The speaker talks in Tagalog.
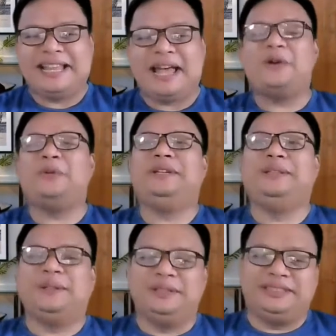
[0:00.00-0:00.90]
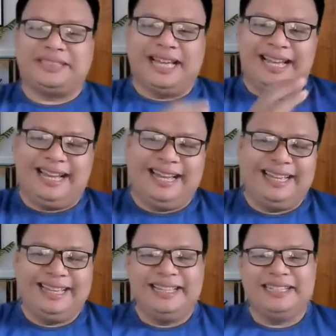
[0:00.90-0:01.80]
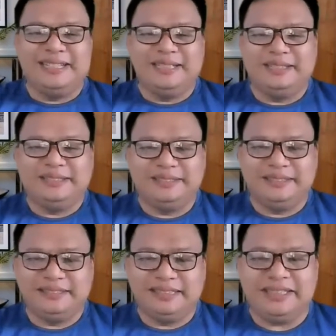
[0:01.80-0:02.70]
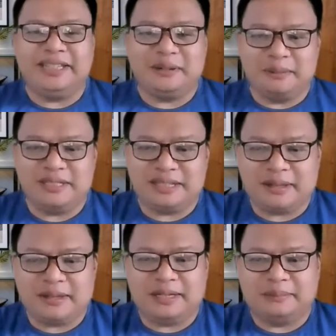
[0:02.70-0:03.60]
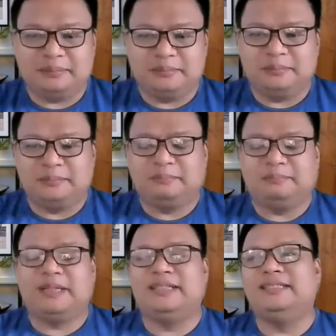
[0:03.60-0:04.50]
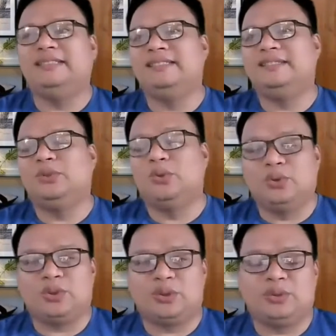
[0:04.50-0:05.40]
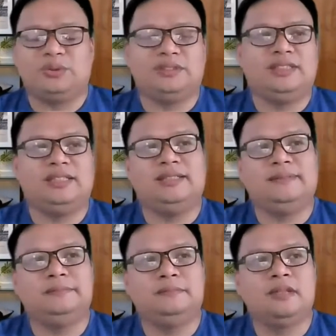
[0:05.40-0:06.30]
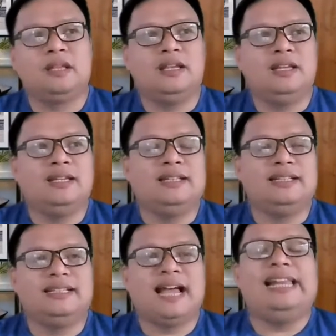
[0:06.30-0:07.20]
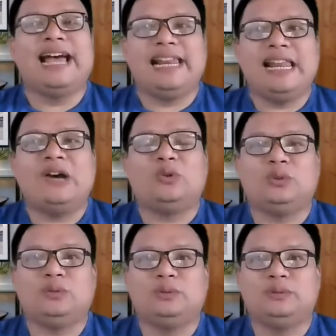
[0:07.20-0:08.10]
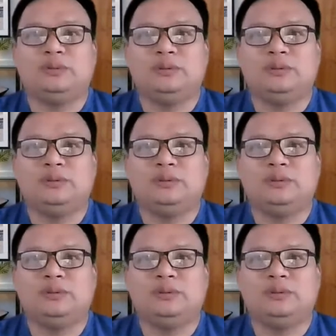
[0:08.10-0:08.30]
nauwi doon sa hindi naman sa pag-uurong kundi naalala ko